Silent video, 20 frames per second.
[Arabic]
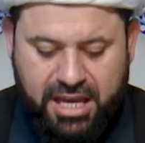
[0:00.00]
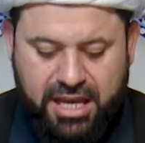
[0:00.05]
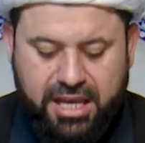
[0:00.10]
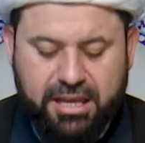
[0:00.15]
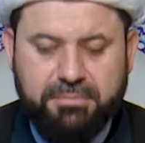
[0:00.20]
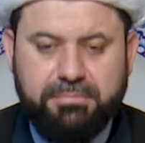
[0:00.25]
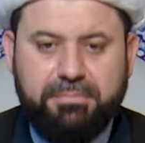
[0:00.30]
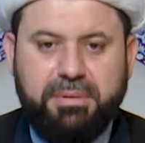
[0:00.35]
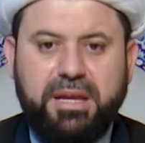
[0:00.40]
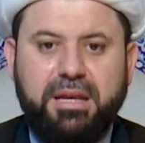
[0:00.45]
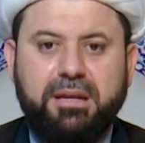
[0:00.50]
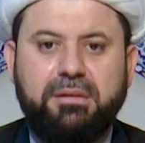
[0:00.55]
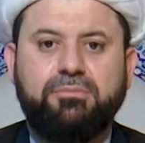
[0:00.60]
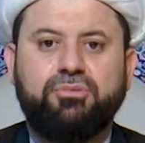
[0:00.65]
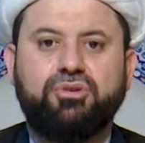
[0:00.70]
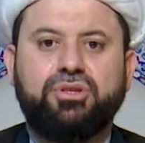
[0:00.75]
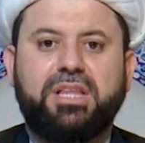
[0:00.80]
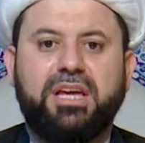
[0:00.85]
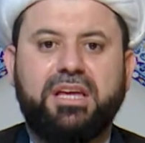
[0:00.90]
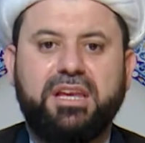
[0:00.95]

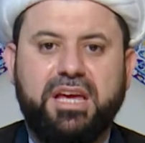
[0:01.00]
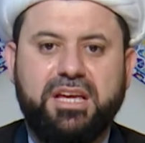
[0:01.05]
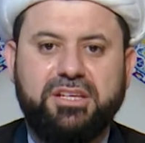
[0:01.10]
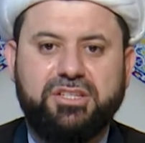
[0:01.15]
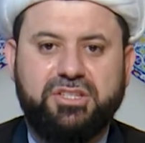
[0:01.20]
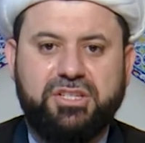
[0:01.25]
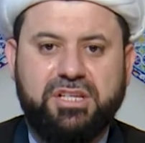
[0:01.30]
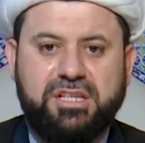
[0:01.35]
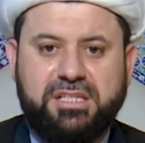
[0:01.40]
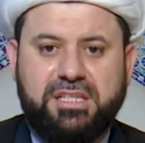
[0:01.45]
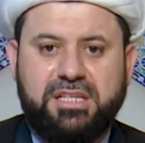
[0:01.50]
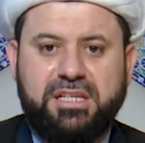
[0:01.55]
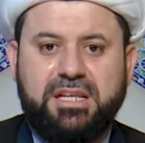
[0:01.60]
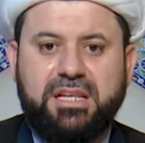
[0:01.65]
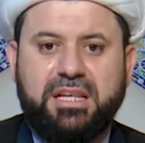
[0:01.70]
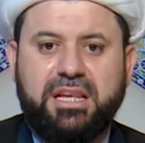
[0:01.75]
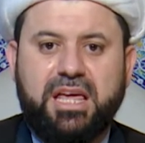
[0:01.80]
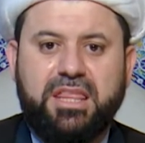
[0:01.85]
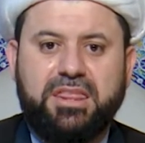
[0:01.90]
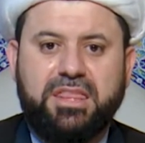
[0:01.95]
بالمتنجس
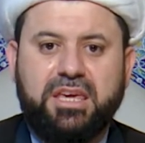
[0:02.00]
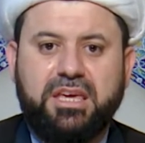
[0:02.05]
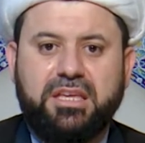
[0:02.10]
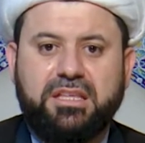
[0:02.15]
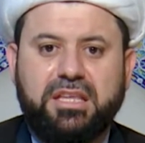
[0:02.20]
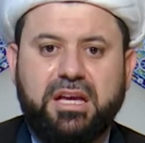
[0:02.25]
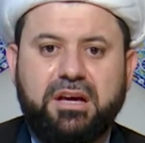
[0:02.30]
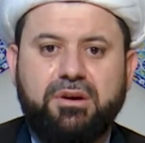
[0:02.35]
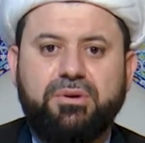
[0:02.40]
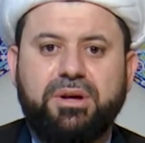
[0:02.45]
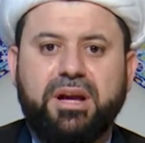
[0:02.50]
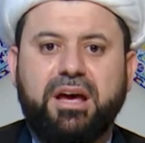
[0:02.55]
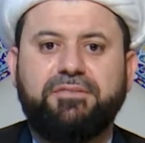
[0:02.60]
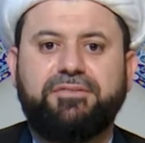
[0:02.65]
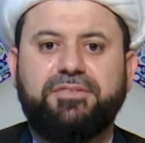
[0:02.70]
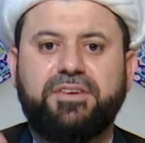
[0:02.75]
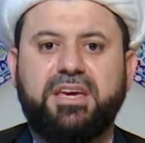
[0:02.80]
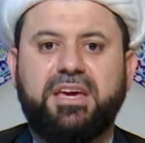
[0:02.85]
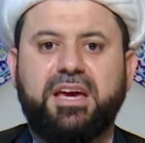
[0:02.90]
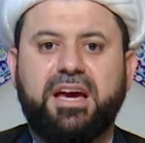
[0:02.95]
الذي طهر
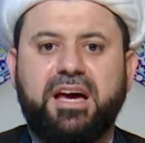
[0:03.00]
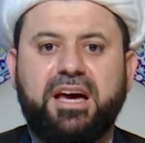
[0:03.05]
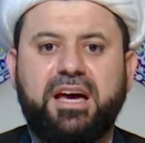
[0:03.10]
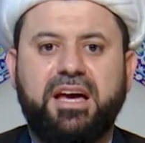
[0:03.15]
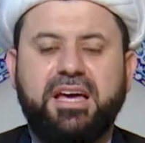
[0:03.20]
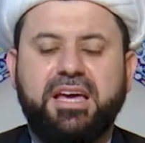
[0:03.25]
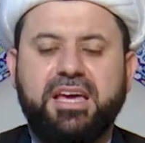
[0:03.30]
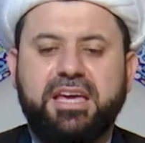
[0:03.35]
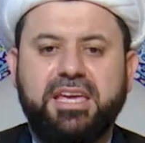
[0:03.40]
فيها